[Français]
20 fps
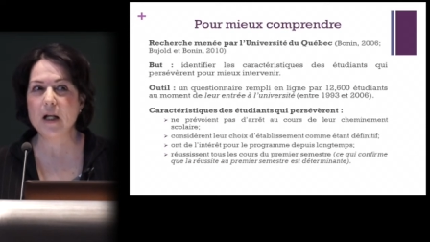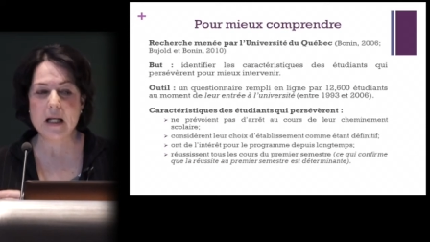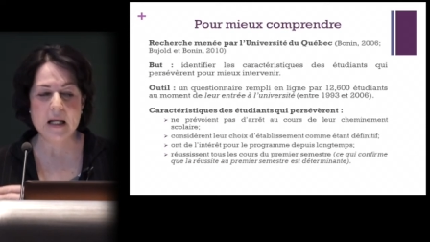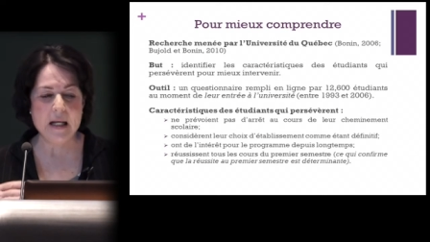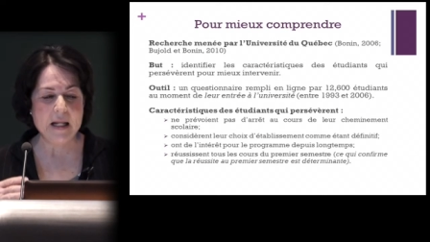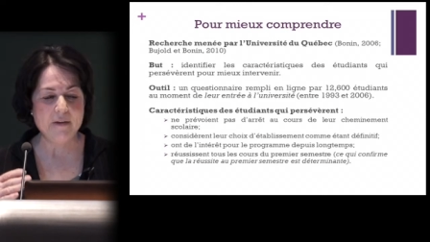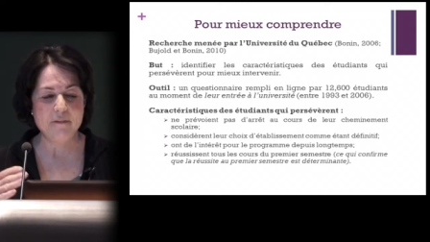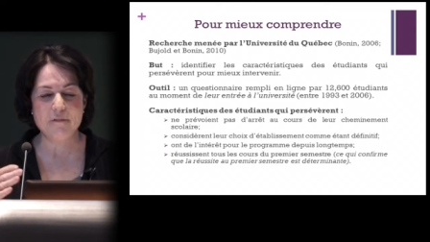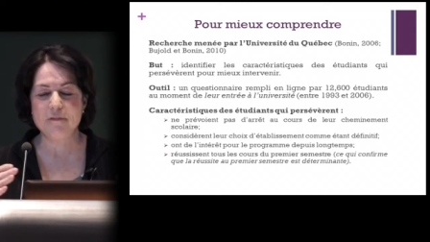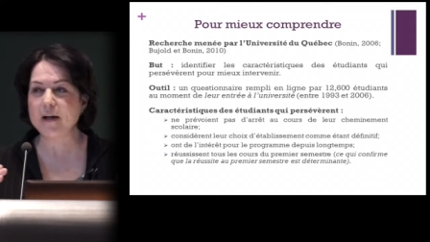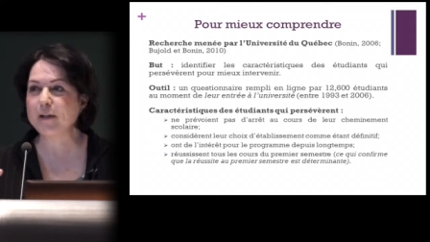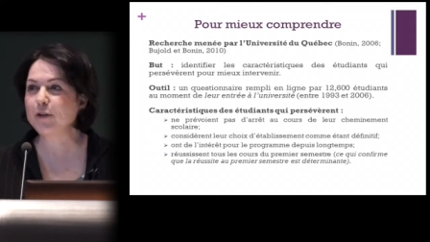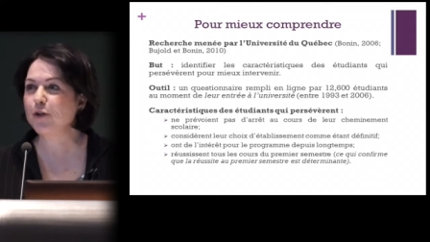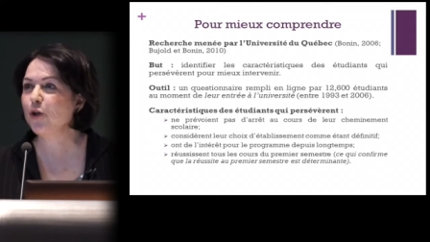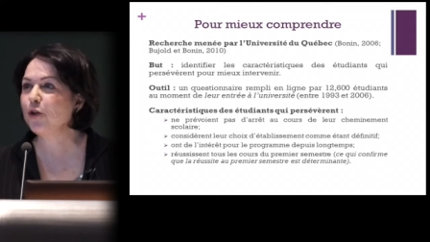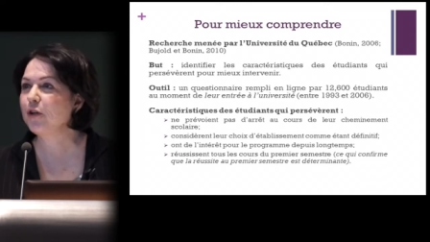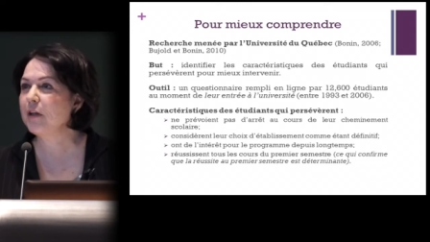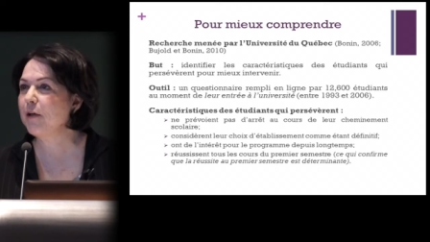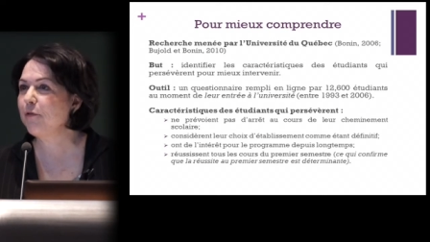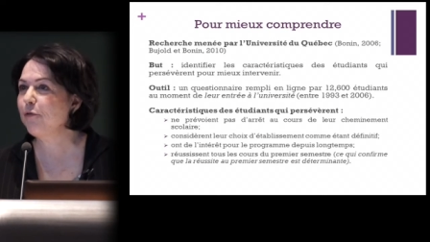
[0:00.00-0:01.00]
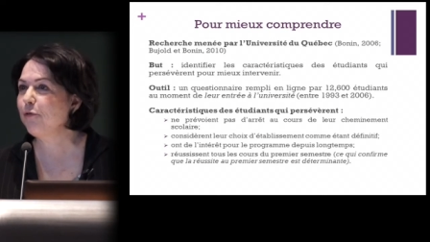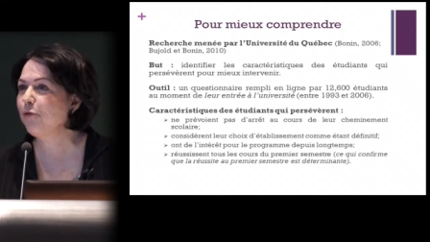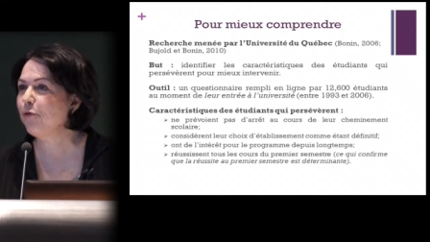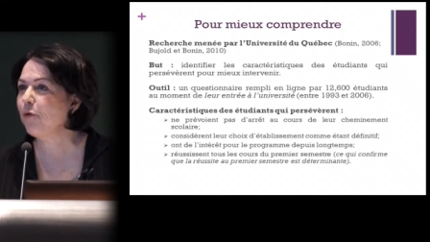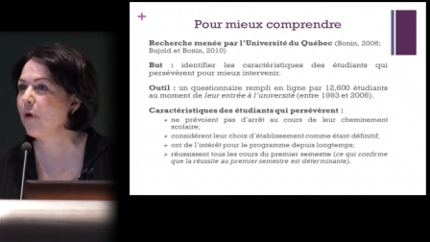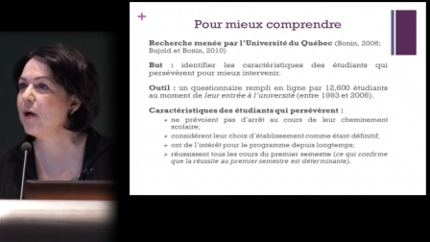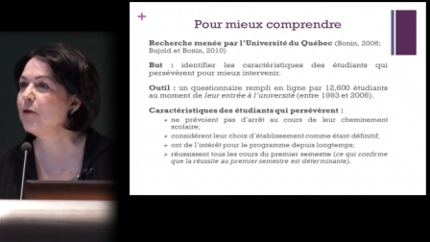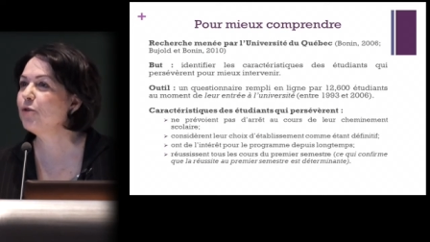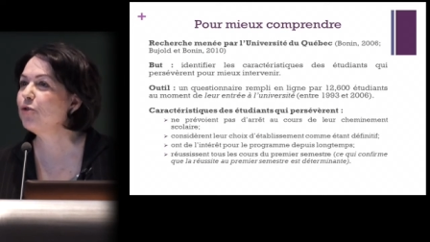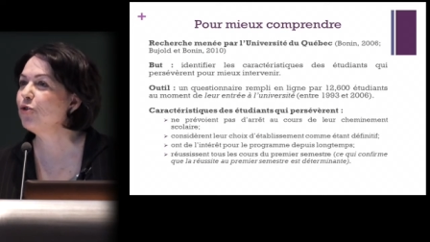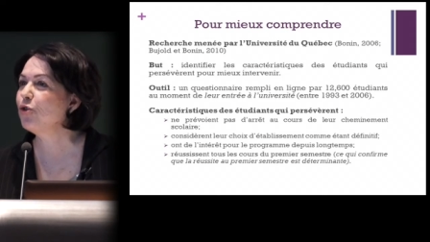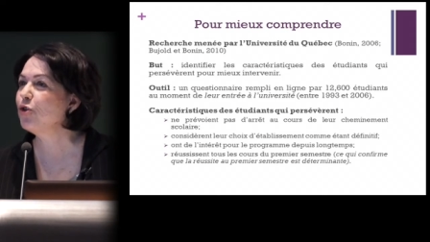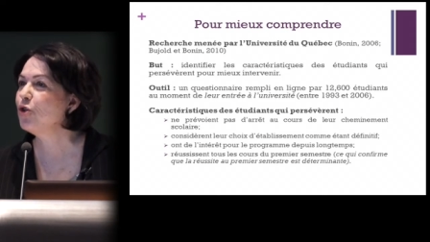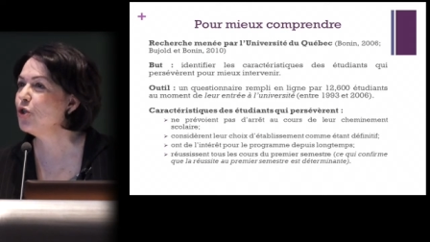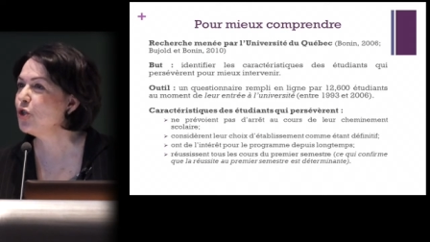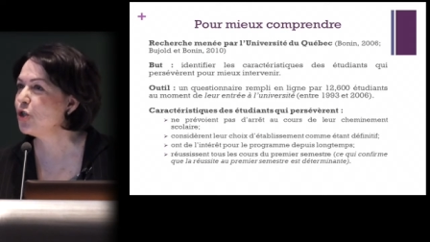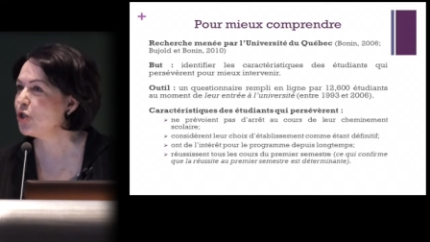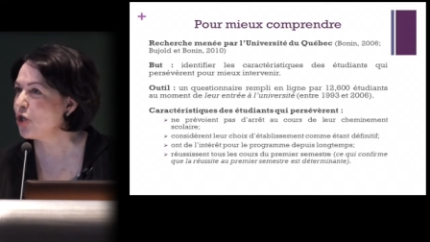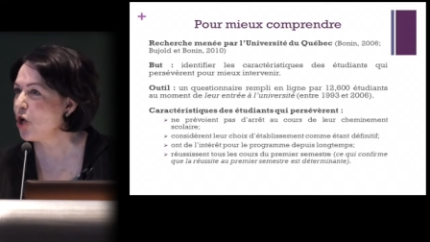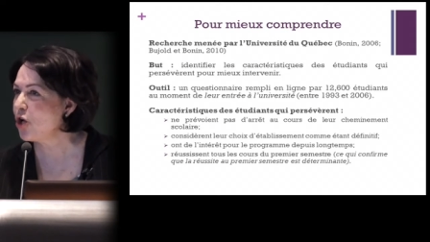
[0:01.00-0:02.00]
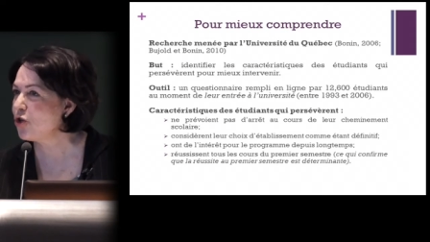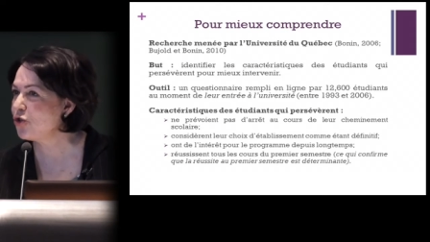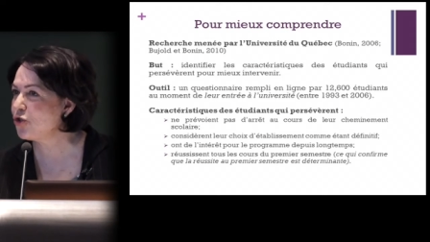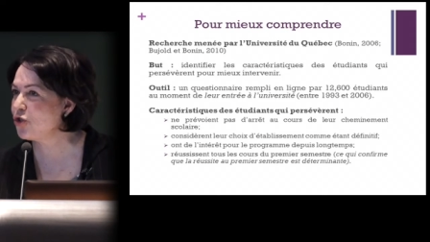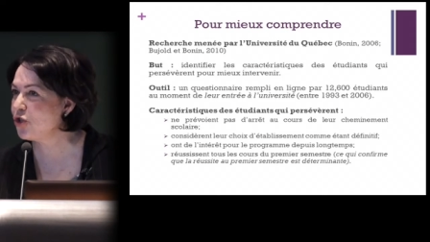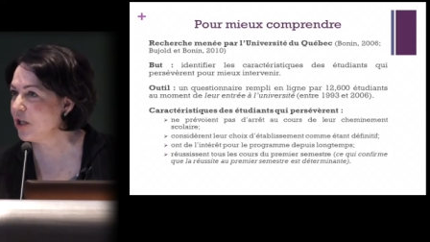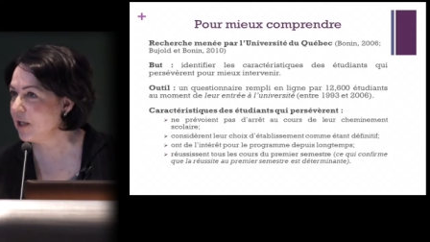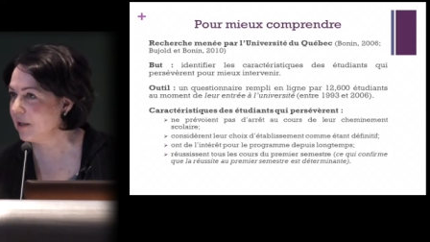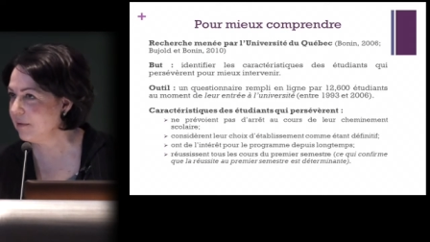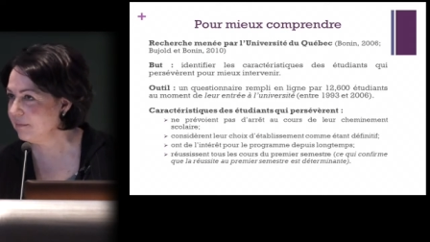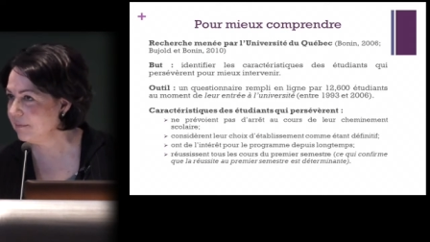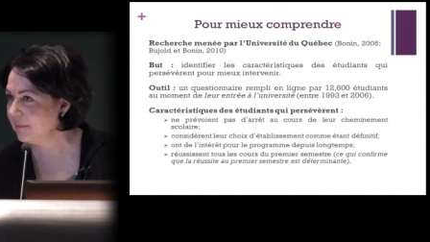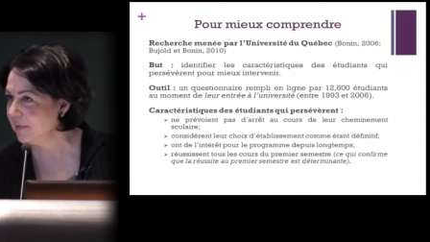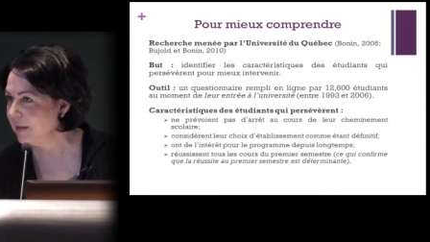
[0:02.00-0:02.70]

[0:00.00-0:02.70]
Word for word: les facteurs d'influence changeaient.